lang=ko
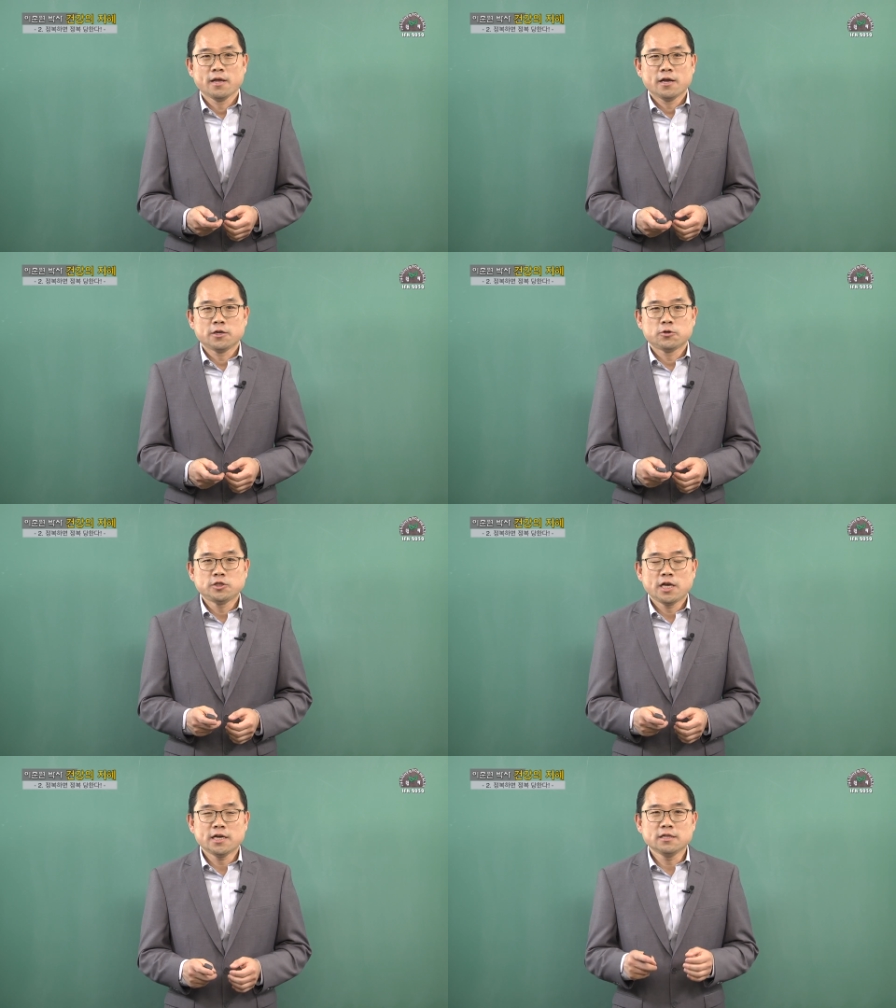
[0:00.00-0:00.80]
그리고
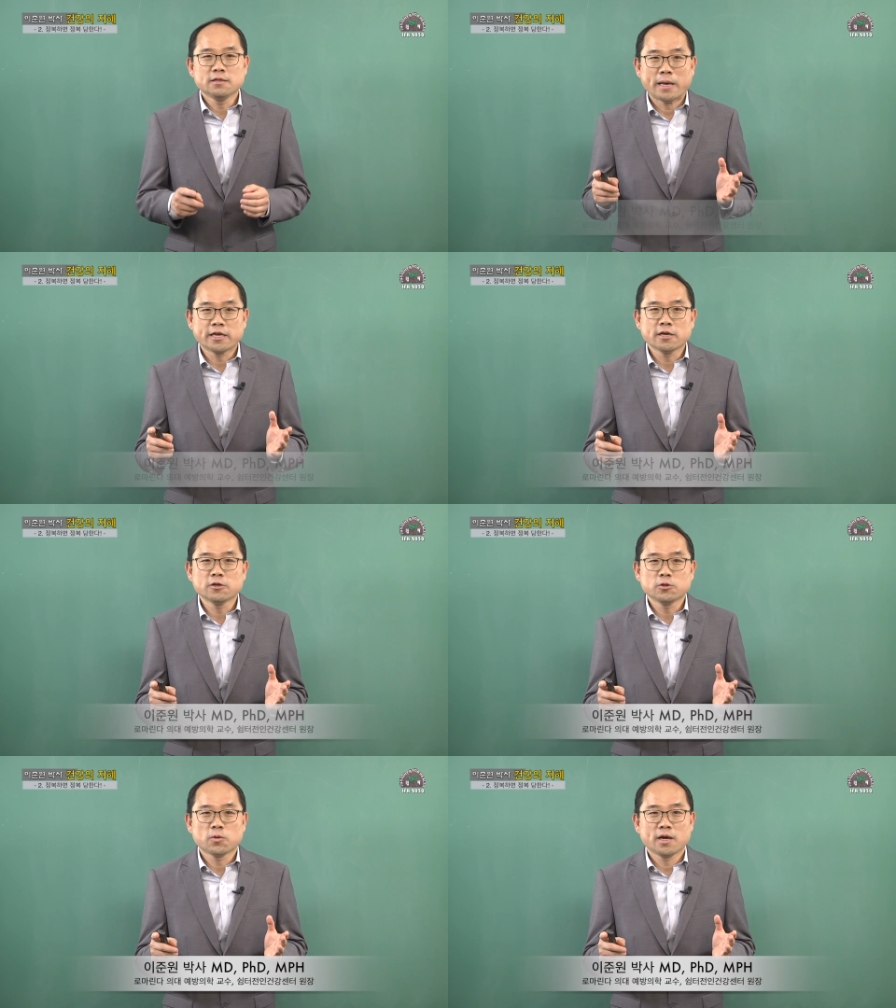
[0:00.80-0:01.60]
최근 100여
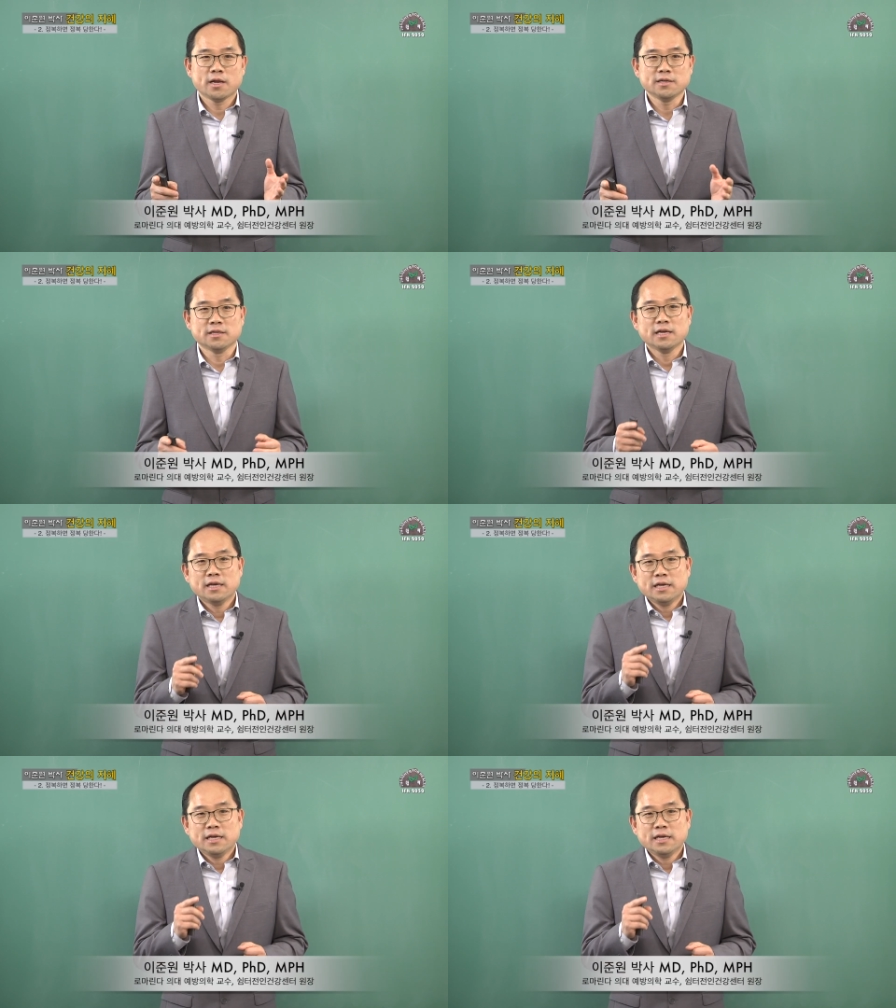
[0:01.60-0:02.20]
년 동안에는